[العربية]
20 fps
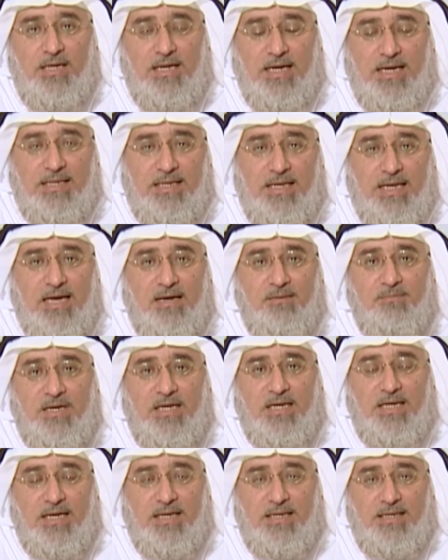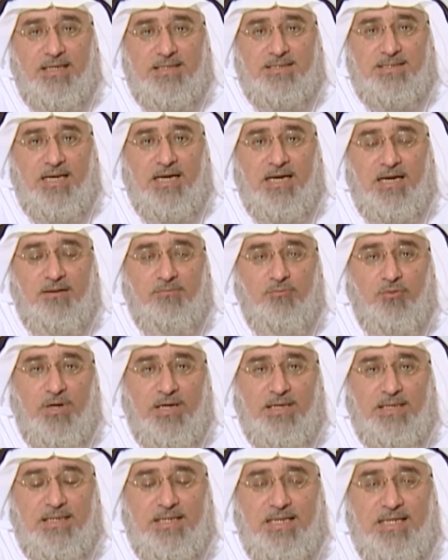عن العمل عن اصحابه
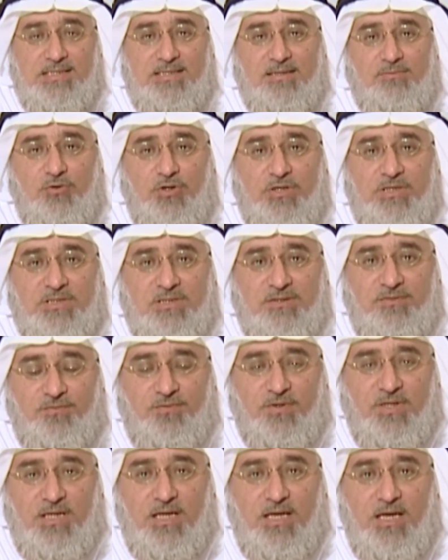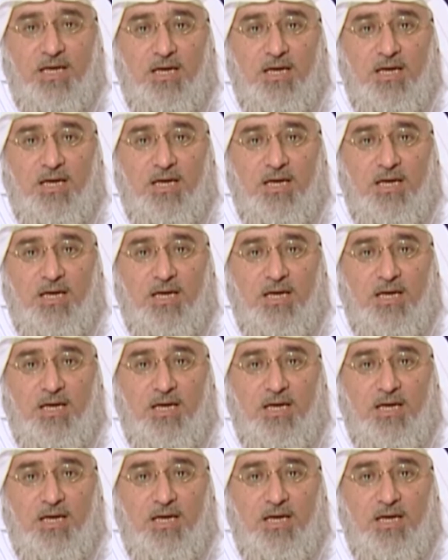عن الناس المحيطين فيه